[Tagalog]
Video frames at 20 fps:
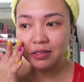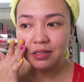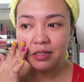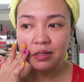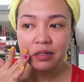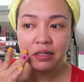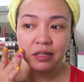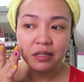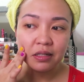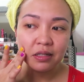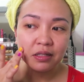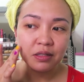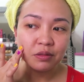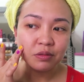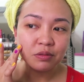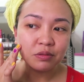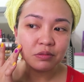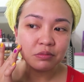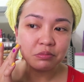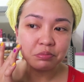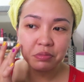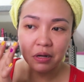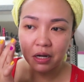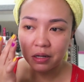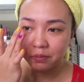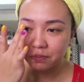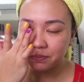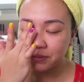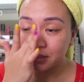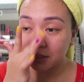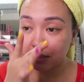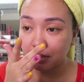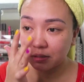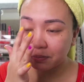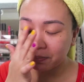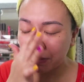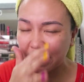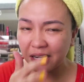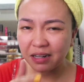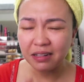Kasi yung bumps,
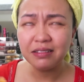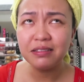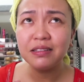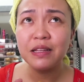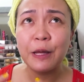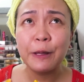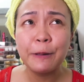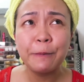parang,